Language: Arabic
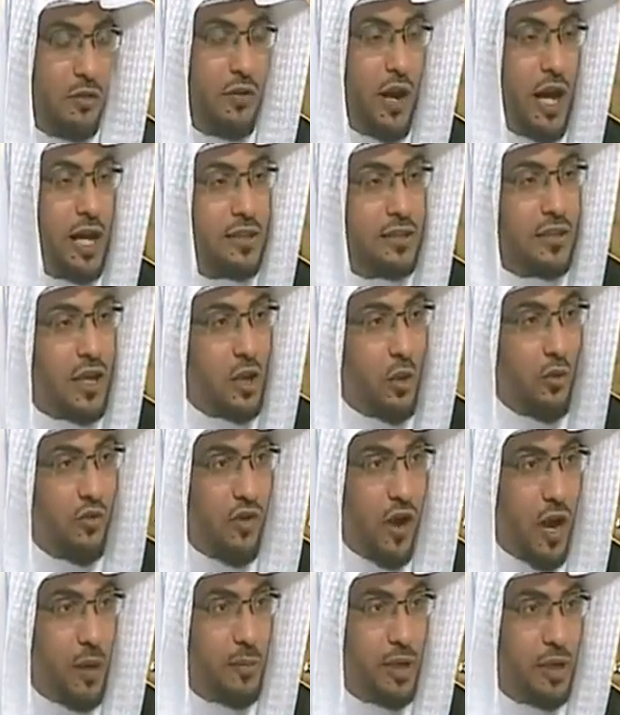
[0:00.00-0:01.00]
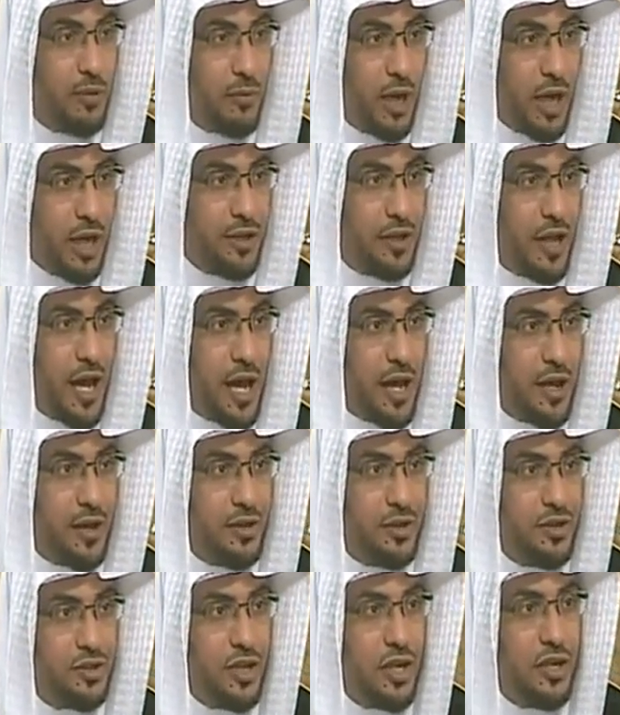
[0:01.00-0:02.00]
فحتى يفهم المعنى
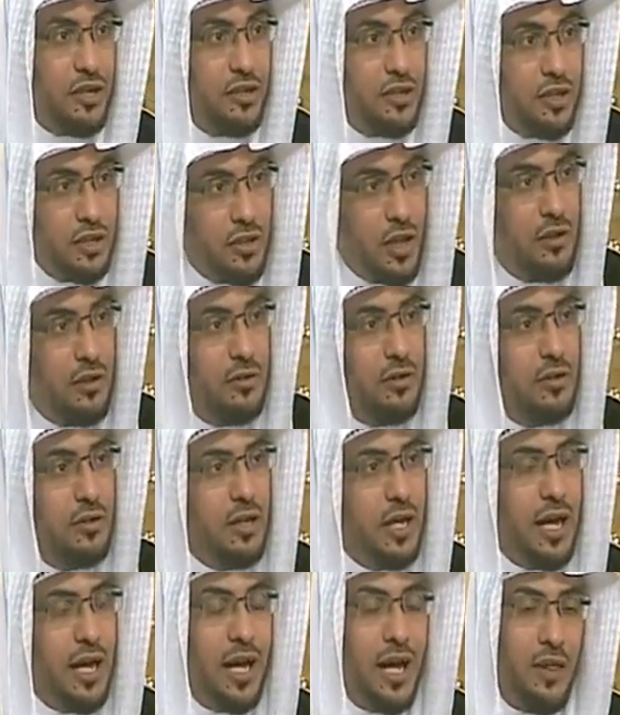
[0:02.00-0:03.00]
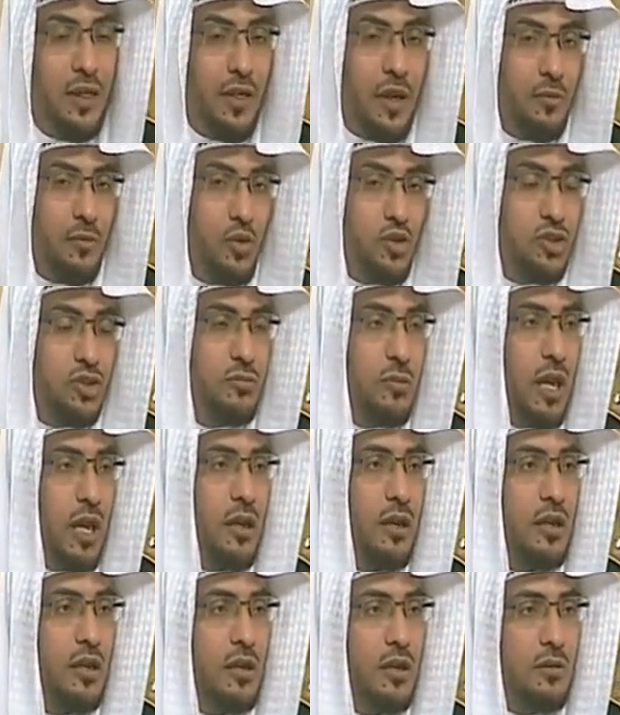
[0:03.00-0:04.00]
جيدا هذا
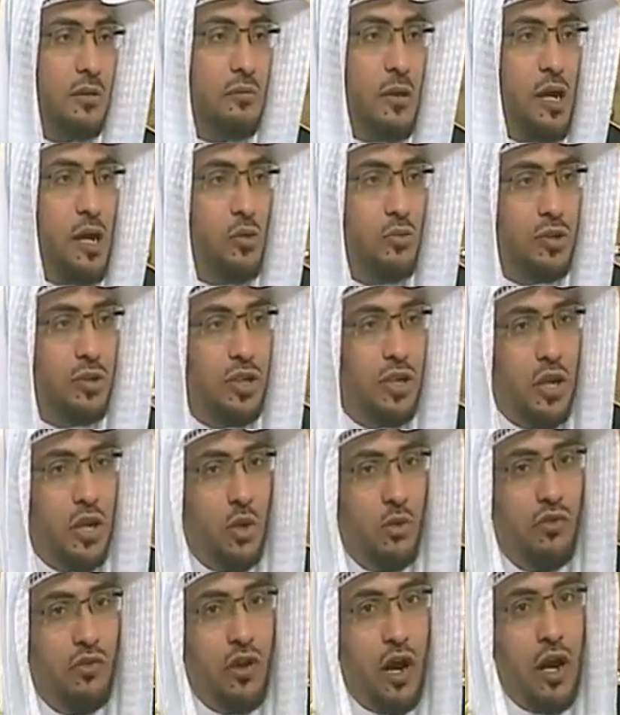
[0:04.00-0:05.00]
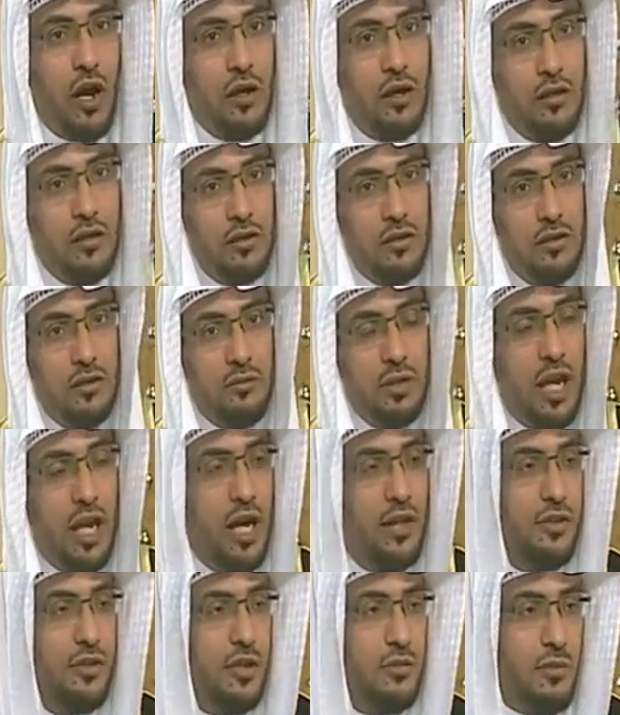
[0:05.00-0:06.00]
مجمل ما يمكن أن يفقه من
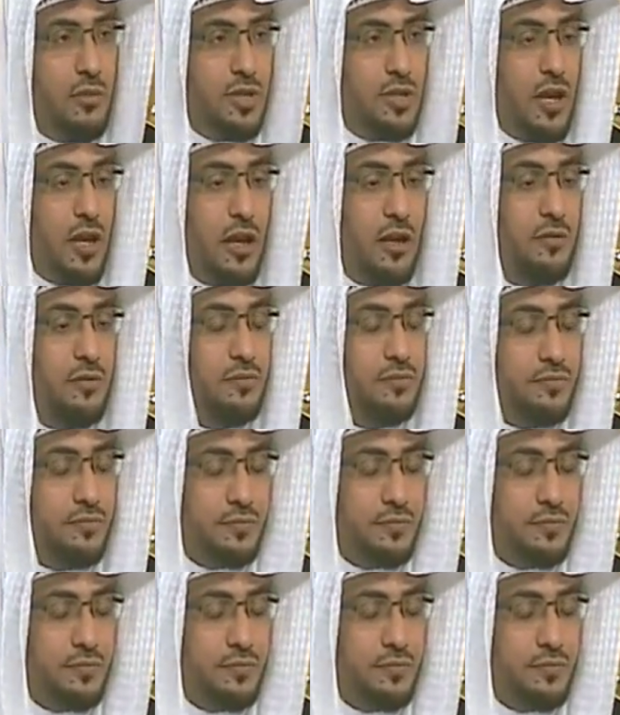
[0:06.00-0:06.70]
هذه المسألة